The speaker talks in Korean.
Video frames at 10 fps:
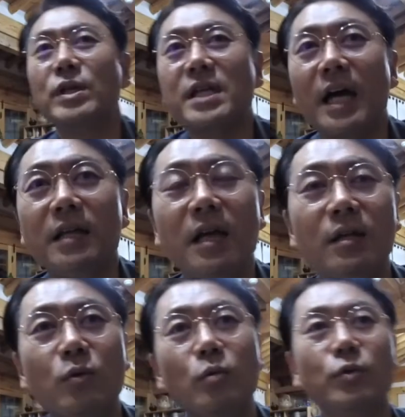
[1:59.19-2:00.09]
우리 차에
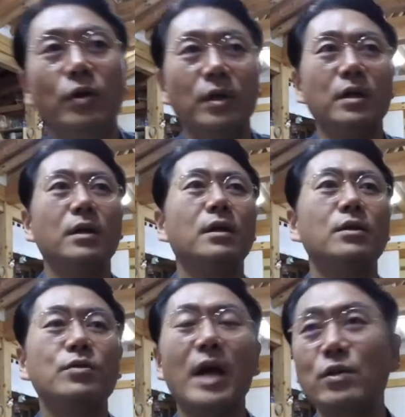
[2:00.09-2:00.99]
대한 공부를
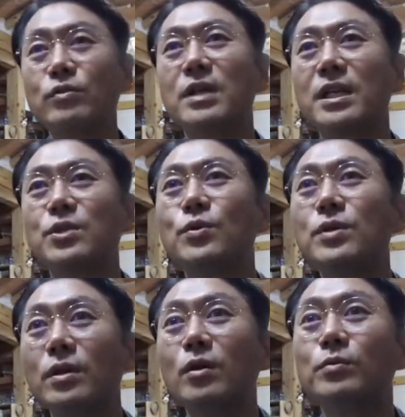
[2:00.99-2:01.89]
전 아주 그냥
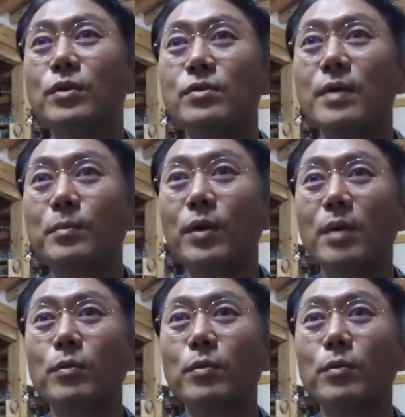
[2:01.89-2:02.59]
기초적인 것부터 좀 한번